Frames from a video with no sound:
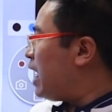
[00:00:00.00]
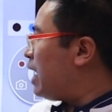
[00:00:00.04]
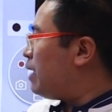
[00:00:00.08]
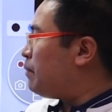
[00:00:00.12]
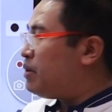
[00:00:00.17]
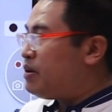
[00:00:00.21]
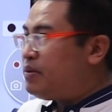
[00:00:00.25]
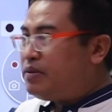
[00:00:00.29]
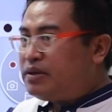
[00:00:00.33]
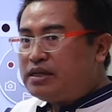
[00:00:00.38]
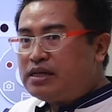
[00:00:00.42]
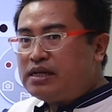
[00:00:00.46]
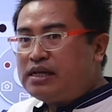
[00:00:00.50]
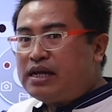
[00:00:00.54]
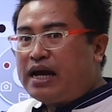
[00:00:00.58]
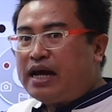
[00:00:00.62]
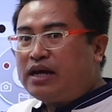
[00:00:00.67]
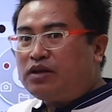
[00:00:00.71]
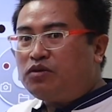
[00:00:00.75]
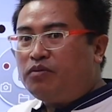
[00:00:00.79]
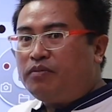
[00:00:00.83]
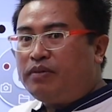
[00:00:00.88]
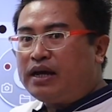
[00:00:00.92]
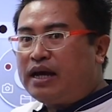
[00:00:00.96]
r เป็นพยัญชนะ
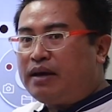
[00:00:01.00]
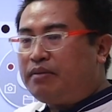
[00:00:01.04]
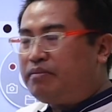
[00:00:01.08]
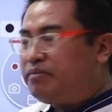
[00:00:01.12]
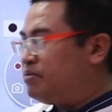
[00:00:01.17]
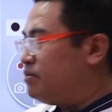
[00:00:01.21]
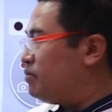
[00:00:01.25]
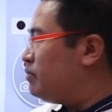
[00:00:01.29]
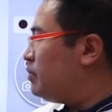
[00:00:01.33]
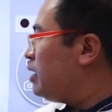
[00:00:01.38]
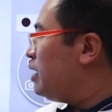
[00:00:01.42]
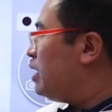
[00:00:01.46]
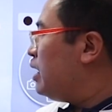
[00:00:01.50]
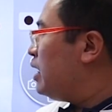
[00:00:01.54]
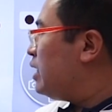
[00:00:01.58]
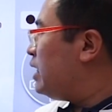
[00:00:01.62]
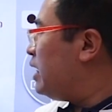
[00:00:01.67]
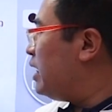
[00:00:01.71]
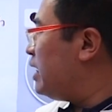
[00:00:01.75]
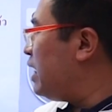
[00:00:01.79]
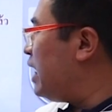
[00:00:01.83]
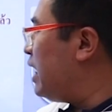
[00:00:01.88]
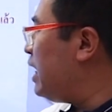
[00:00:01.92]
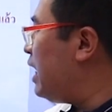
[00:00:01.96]
ถูกไหมครับ
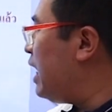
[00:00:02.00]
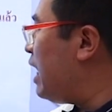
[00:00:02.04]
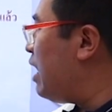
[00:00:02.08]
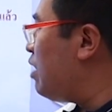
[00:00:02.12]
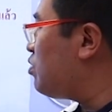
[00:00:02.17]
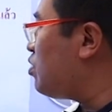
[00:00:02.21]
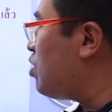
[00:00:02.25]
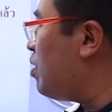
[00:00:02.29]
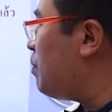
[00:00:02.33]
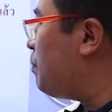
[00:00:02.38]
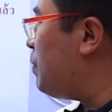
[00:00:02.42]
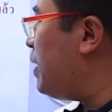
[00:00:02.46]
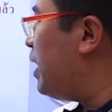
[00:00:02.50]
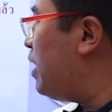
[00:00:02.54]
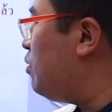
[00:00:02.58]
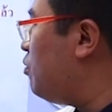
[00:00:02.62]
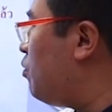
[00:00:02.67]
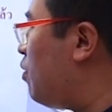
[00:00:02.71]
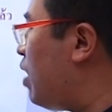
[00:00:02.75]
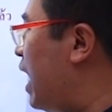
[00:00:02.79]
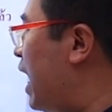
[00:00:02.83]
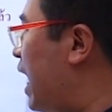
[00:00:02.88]
ดังนั้นเราต้องเปลี่ยน y